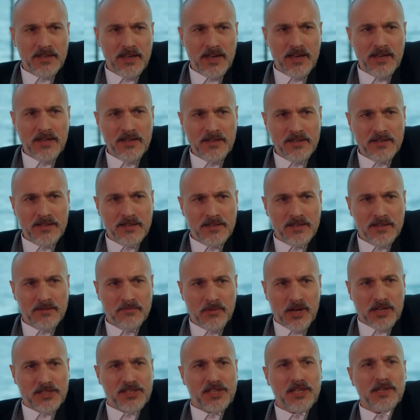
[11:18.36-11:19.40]
Ha?
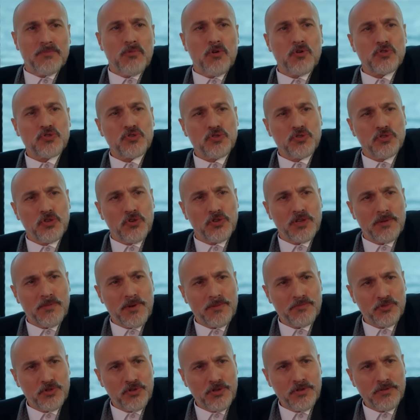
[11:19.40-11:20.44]
Baksana borcunu da
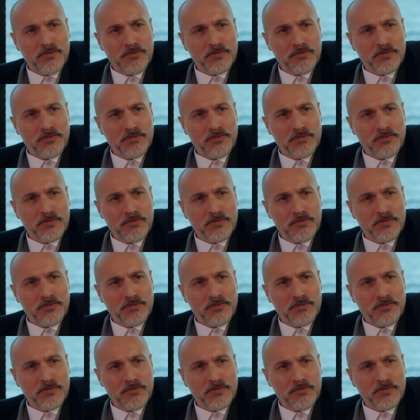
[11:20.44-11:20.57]
ödemem diyor.